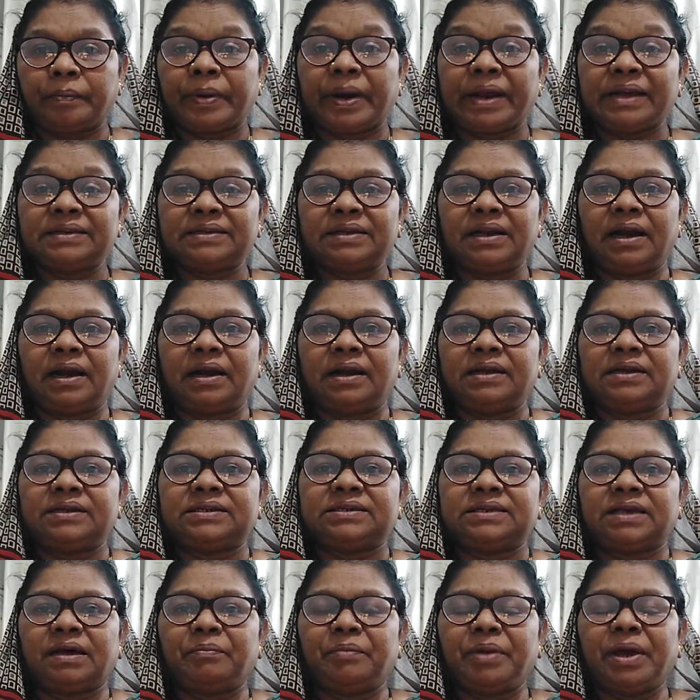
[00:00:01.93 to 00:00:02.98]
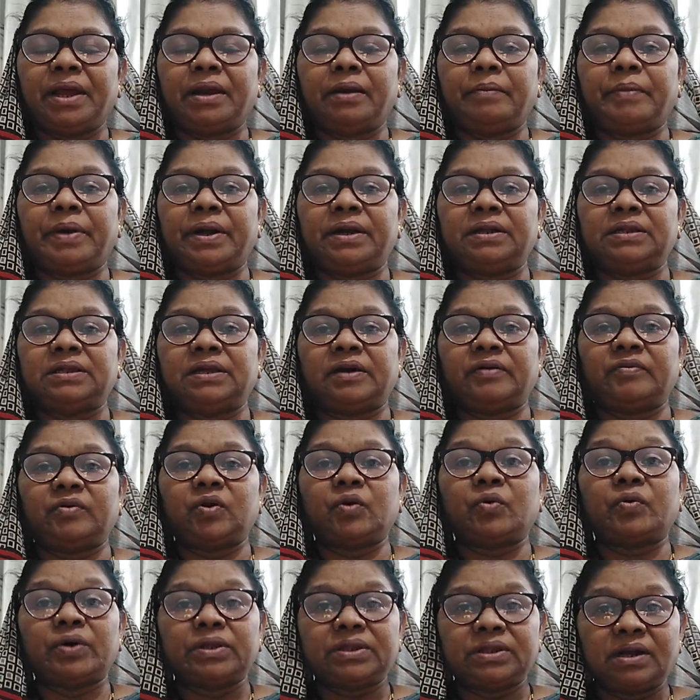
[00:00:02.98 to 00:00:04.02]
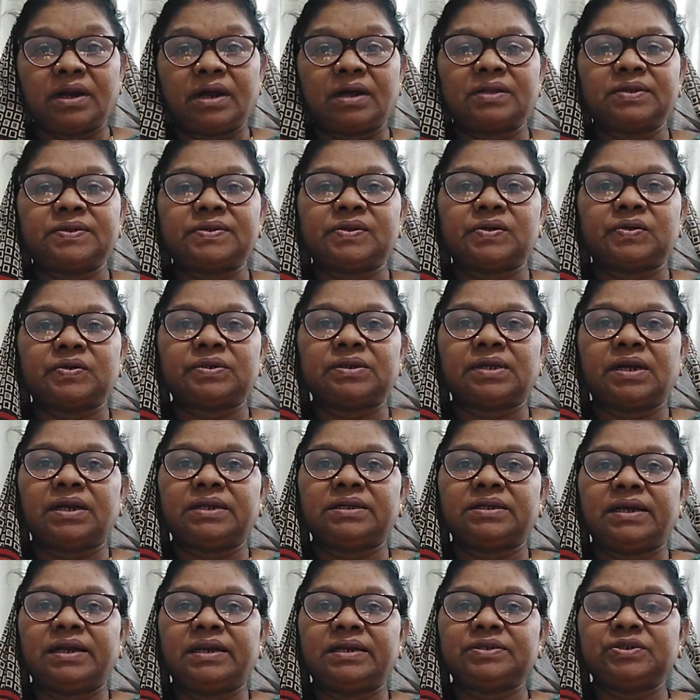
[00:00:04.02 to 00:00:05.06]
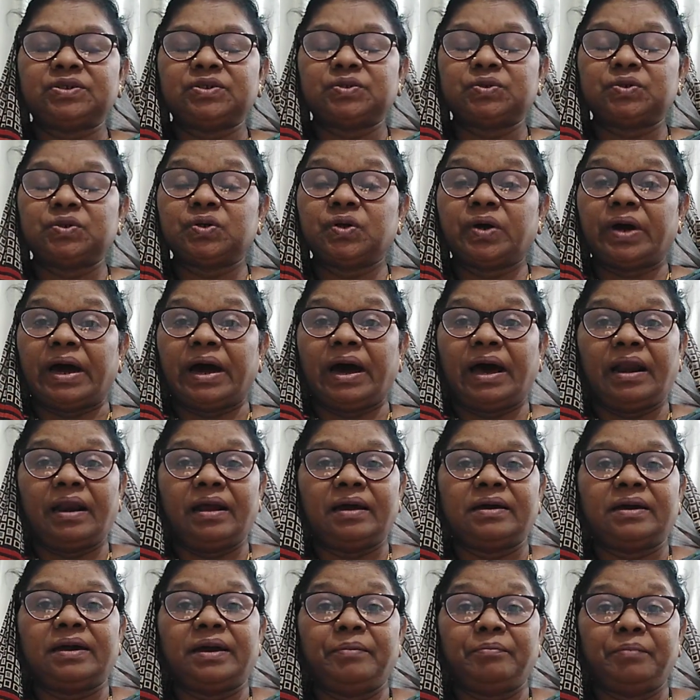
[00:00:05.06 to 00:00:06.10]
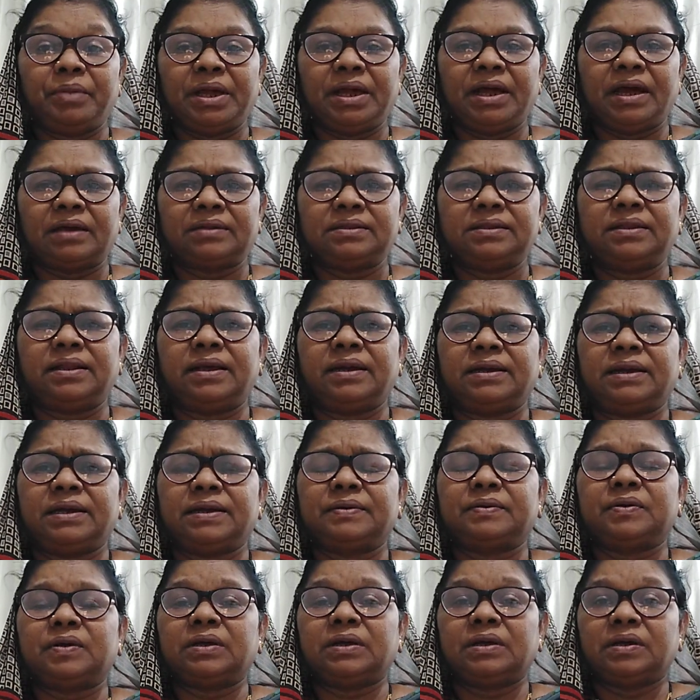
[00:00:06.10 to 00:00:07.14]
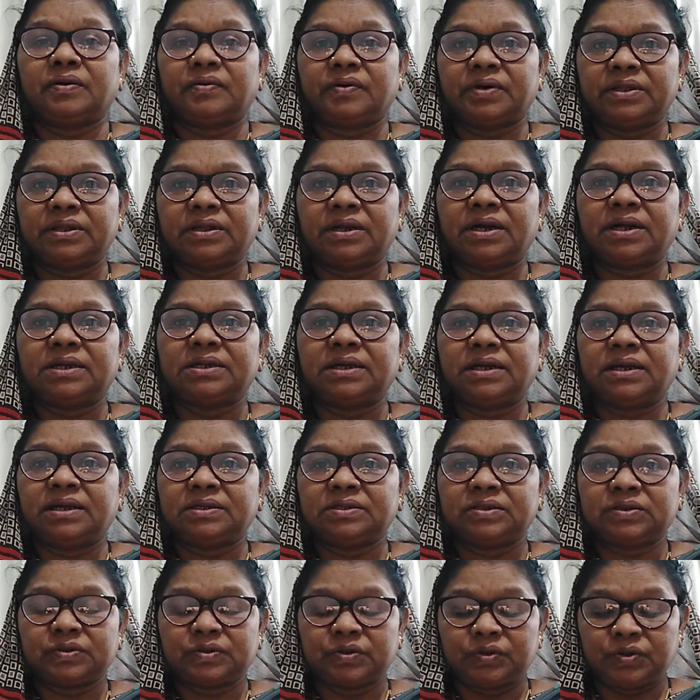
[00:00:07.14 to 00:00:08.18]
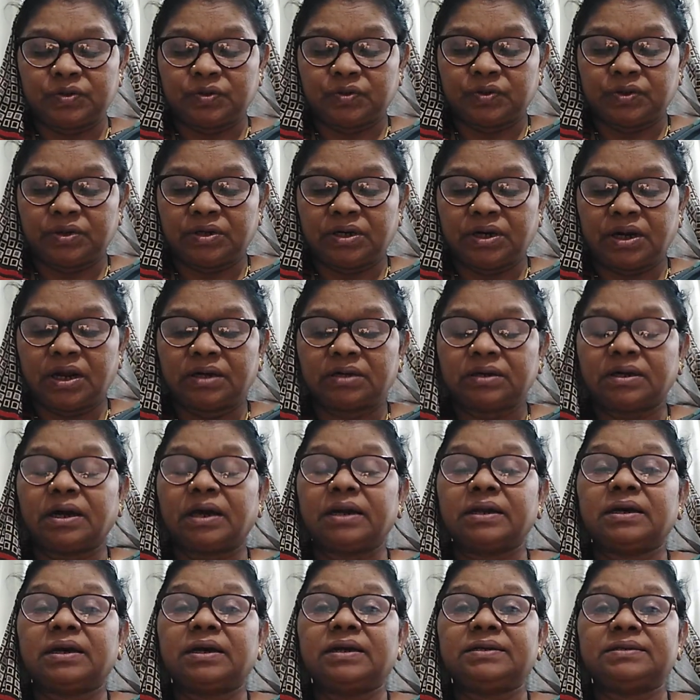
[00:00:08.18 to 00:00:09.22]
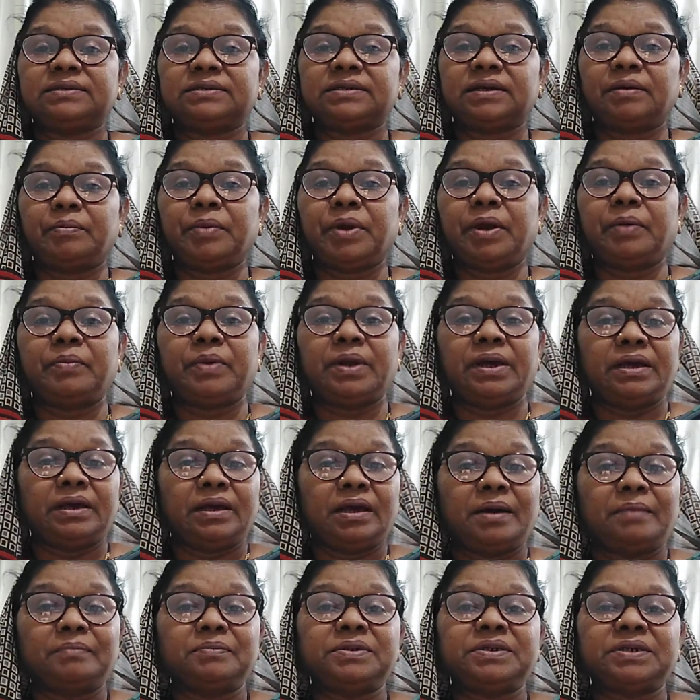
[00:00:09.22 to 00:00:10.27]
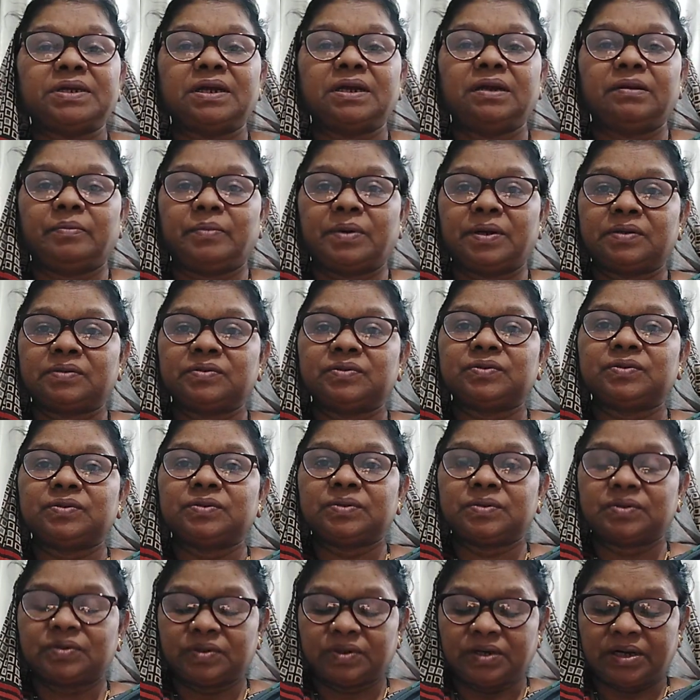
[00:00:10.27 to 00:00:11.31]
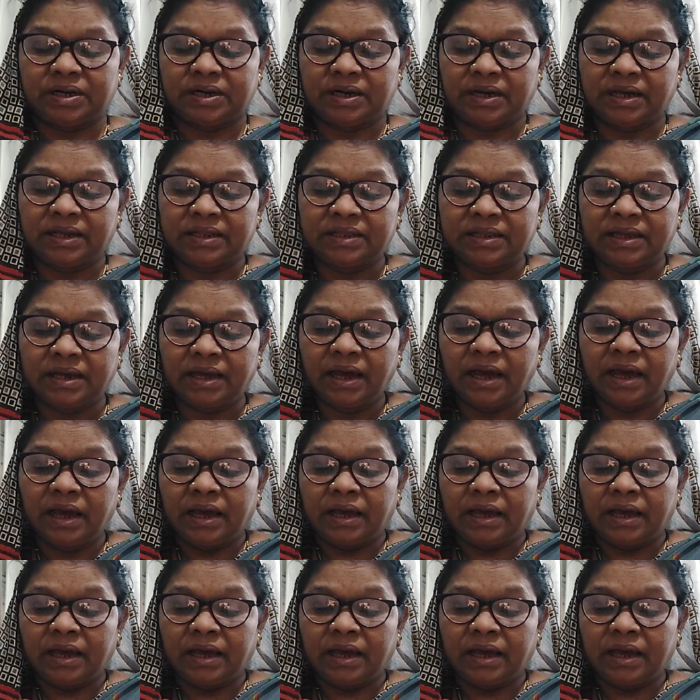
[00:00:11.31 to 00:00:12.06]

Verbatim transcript: ప్రైజ్ ఈ సమయాన్ని బట్టి దేవునికి వందనాలు స్తోత్రాలు చెల్లించుకుంటూ అలాగే మీ అందరికీ కూడా నా వందనాలు చెల్లించుకుంటూ ఉంటున్నాను కనుక ఈ సమయంలో ఈ అంశాన్ని మనం చూసుకున్నట్లయితే